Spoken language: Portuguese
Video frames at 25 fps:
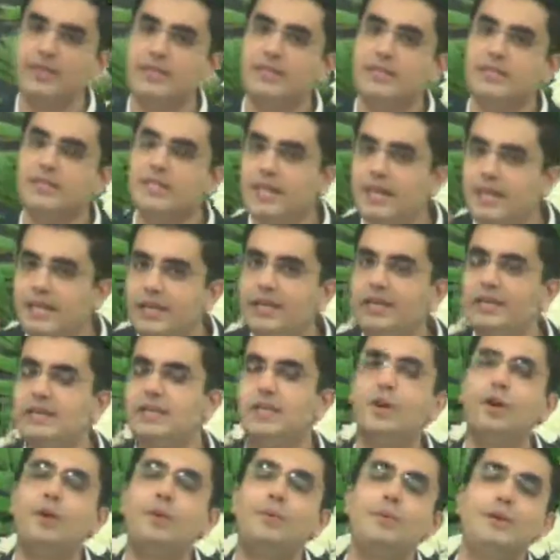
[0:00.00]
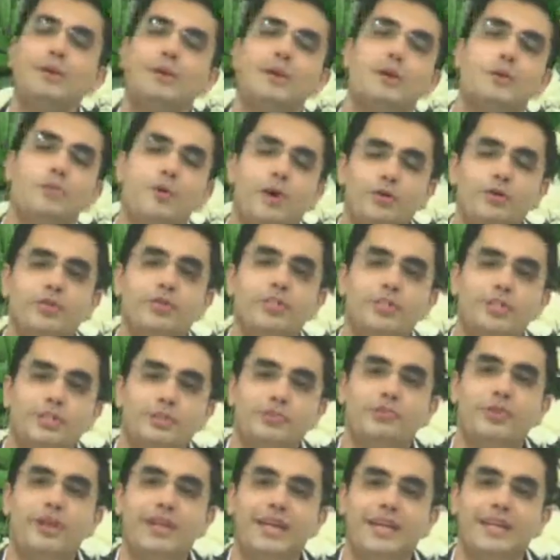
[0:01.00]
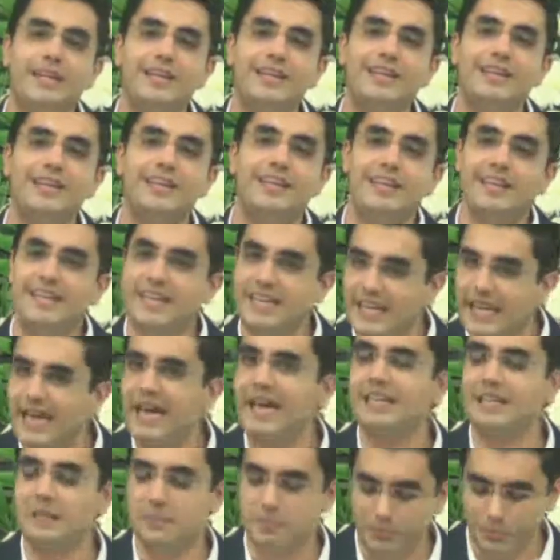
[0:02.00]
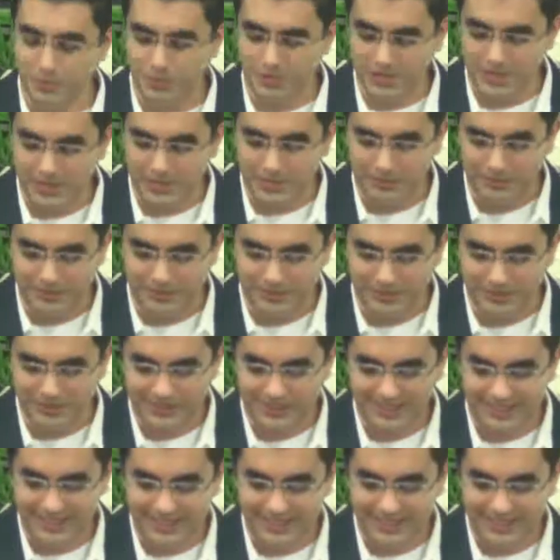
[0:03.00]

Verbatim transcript: seria então uma outra esfera criada por Deus.